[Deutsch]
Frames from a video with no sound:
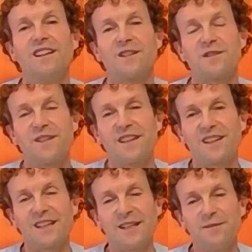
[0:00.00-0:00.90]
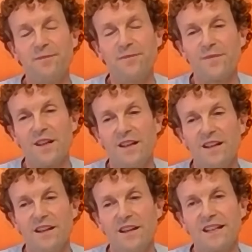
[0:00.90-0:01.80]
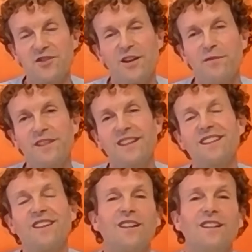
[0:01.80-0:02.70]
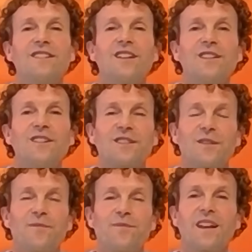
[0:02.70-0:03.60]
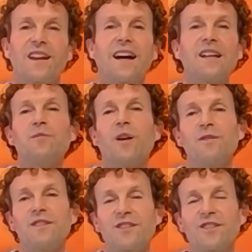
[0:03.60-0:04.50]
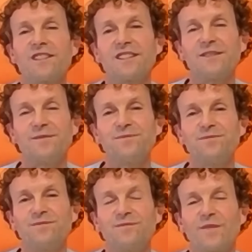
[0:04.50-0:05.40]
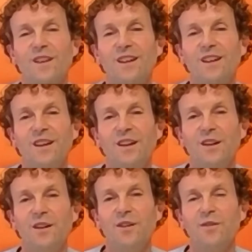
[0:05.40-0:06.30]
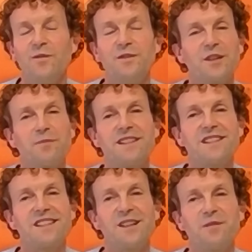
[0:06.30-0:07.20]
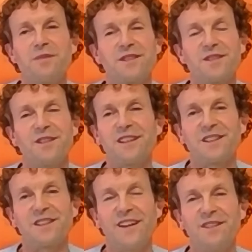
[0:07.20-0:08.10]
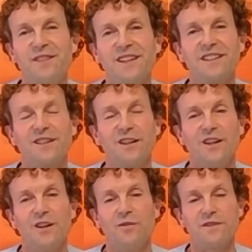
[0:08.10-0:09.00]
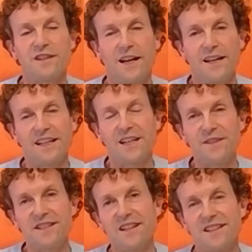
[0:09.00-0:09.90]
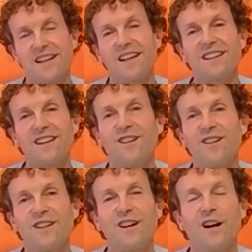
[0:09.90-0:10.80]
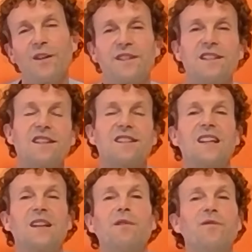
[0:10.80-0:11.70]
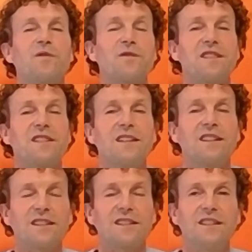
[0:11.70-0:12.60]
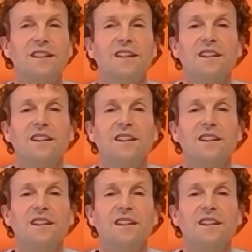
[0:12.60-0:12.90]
das wir im geschäftigen Alltag einbauen können. Und ich bin sehr überzeugt, wenn wir uns eine gewisse Zeit lang auf dieses Thema fokussieren,